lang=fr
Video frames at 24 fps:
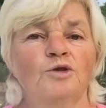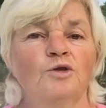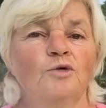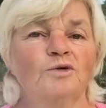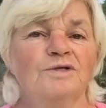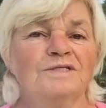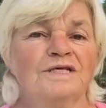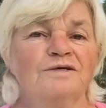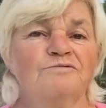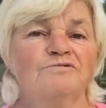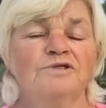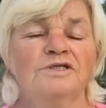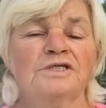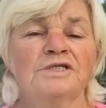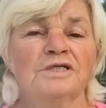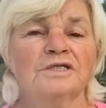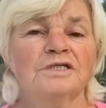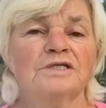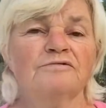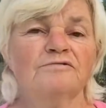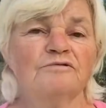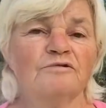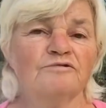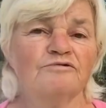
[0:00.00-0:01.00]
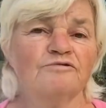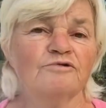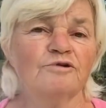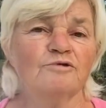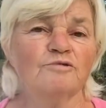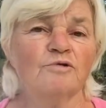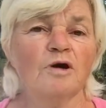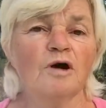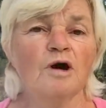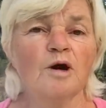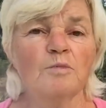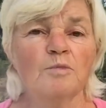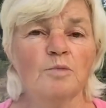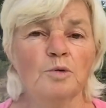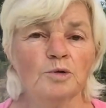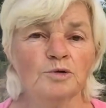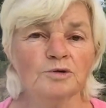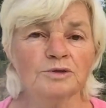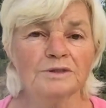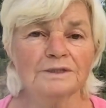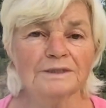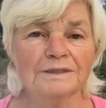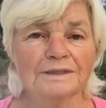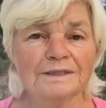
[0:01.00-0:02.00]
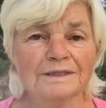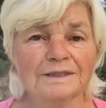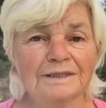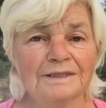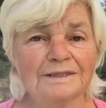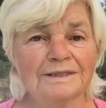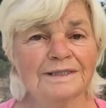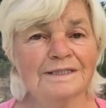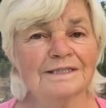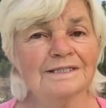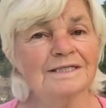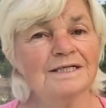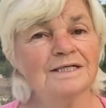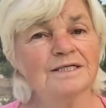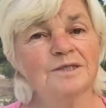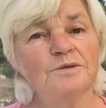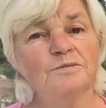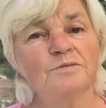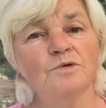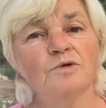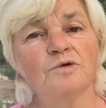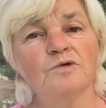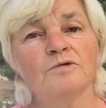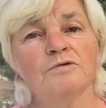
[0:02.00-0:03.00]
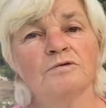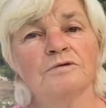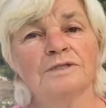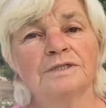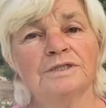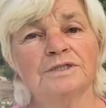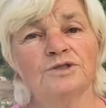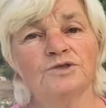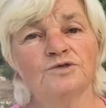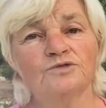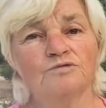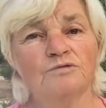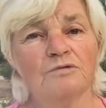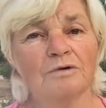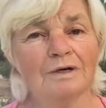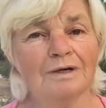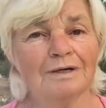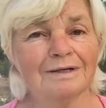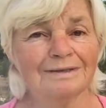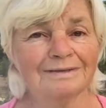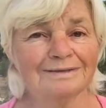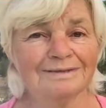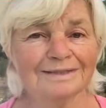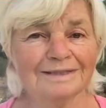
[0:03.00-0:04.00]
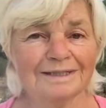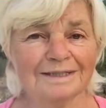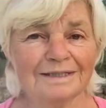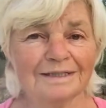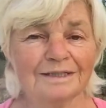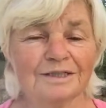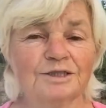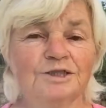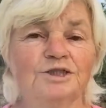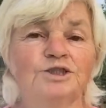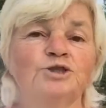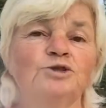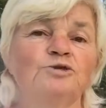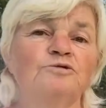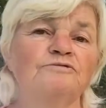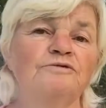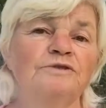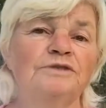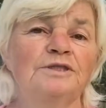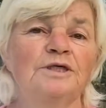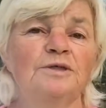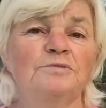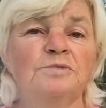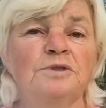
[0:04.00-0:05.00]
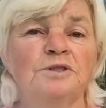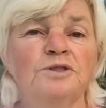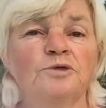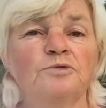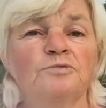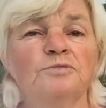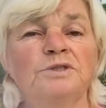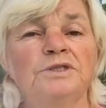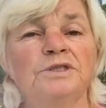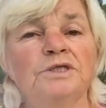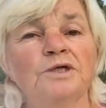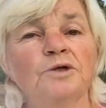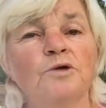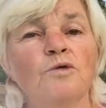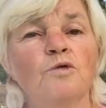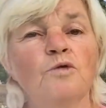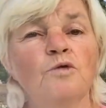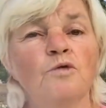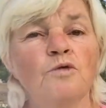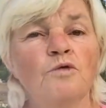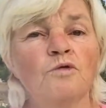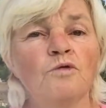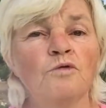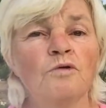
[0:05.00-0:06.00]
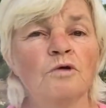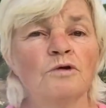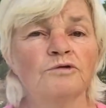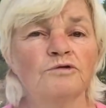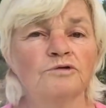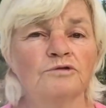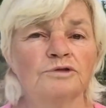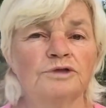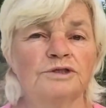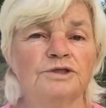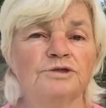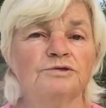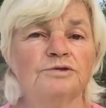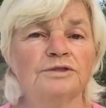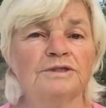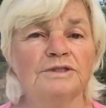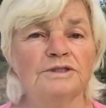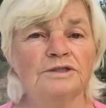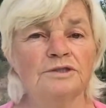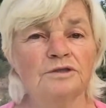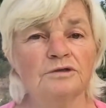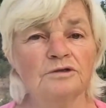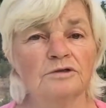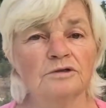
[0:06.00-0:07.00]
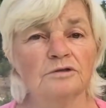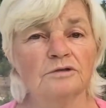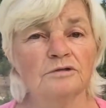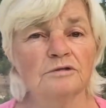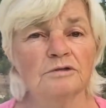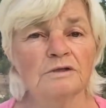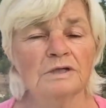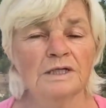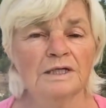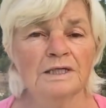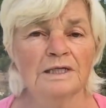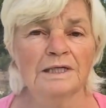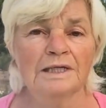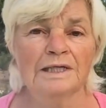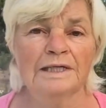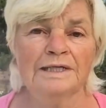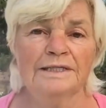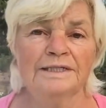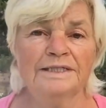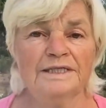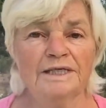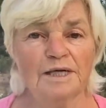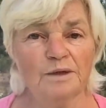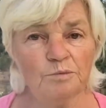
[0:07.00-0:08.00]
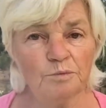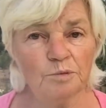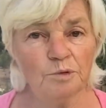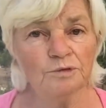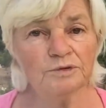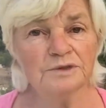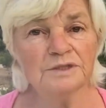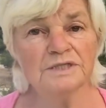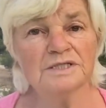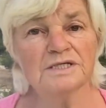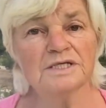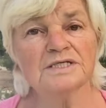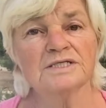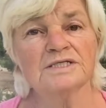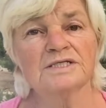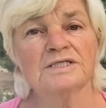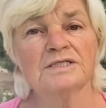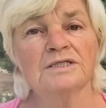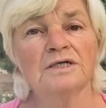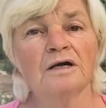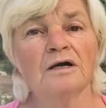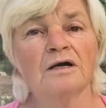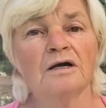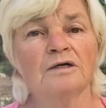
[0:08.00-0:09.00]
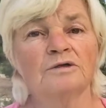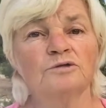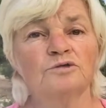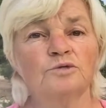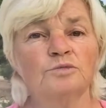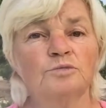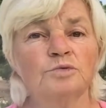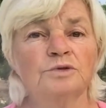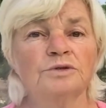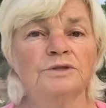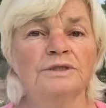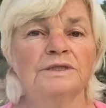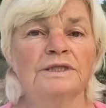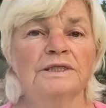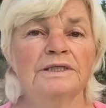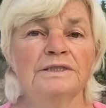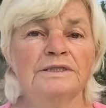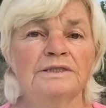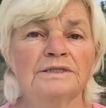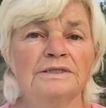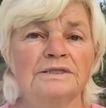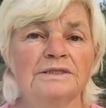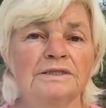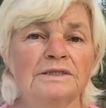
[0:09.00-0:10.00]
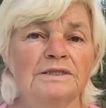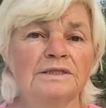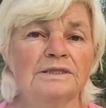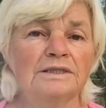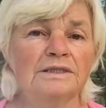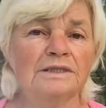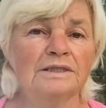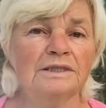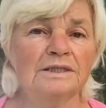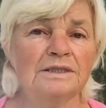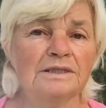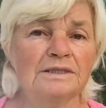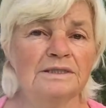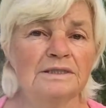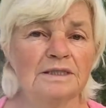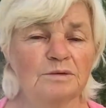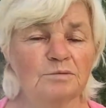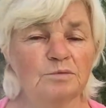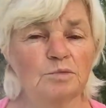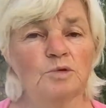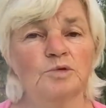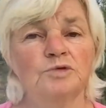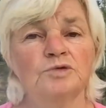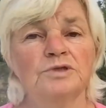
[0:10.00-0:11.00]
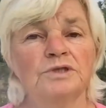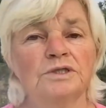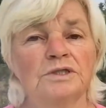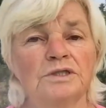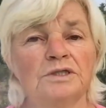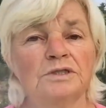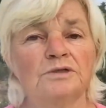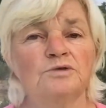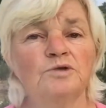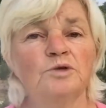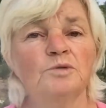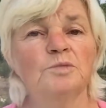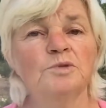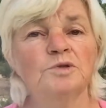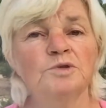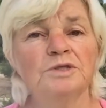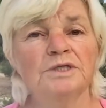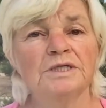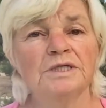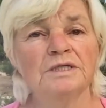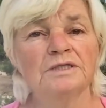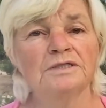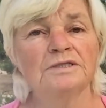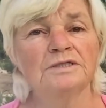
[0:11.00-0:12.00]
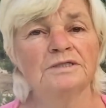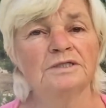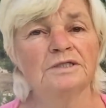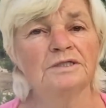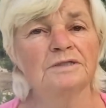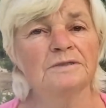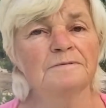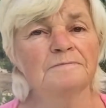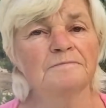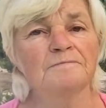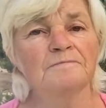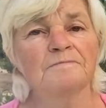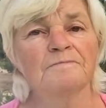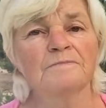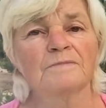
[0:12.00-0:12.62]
Donc ça veut dire qu'il va falloir apporter des aliments qui soient très riches en vitamines, en minéraux, en antioxydants, qui apportent des acides gras de bonne qualité, des protéines de bonne qualité